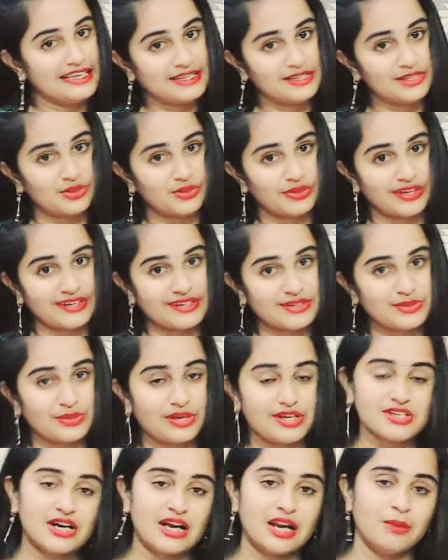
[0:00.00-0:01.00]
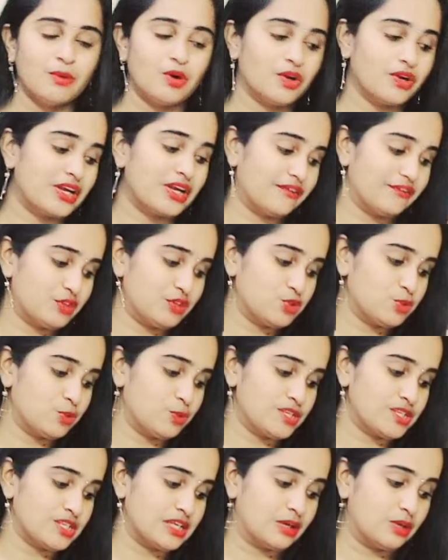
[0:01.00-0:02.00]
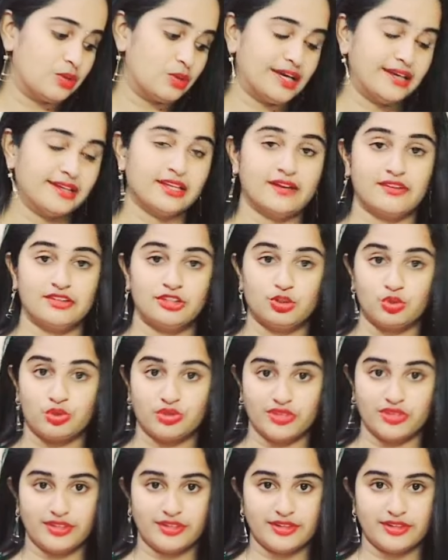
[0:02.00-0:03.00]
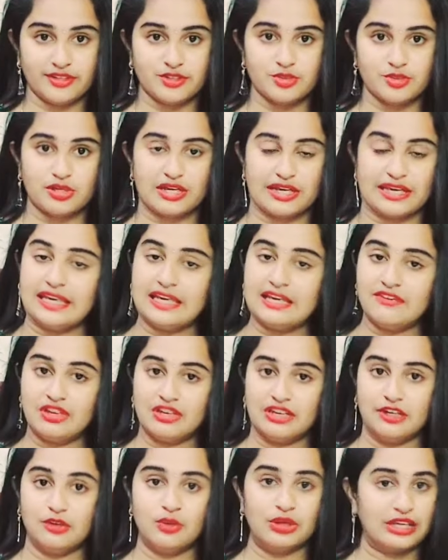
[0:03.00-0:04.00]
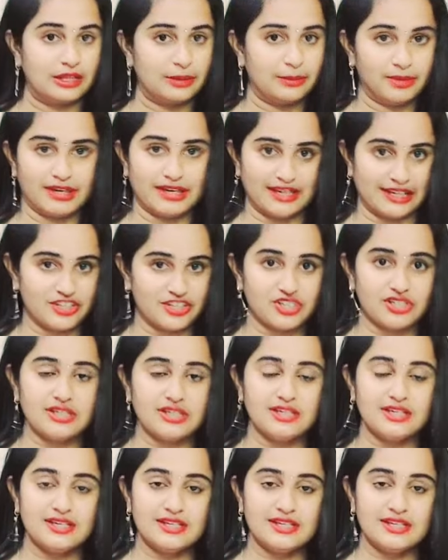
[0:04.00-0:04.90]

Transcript: సో రింగ్స్ కూడా చాలా బాగున్నాయి అవి చూపిస్తాను అండ్ తర్వాత కొన్ని ఇయర్ రింగ్స్ ఉన్నాయి ఇవన్నీ కూడా నేను మీ కలెక్షన్